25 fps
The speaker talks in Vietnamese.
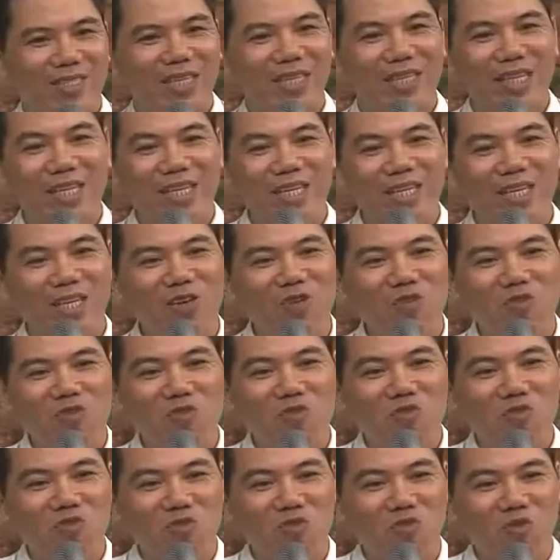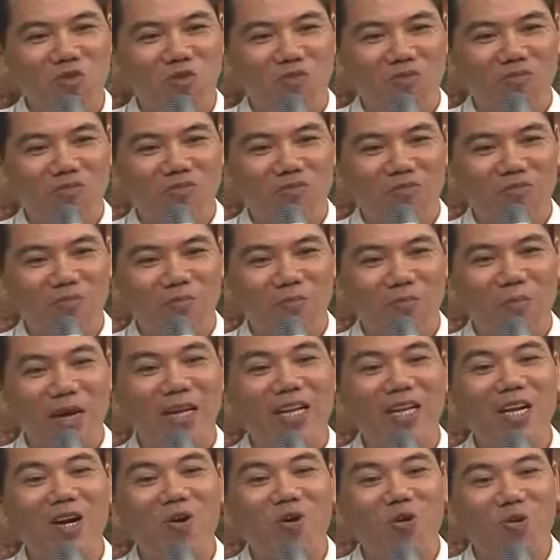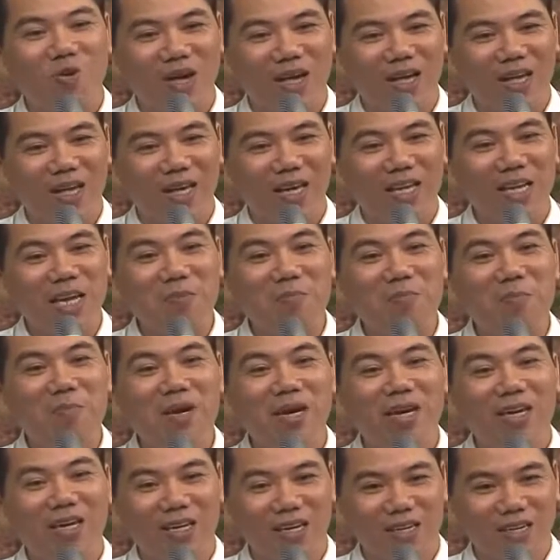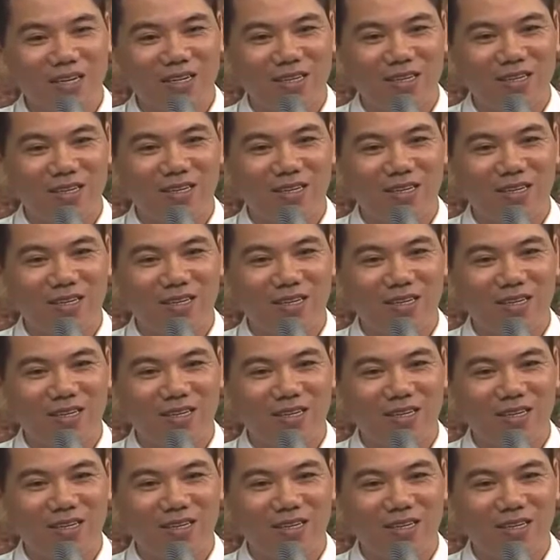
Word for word: cái tình yêu ban đầu á, cái đam mê á,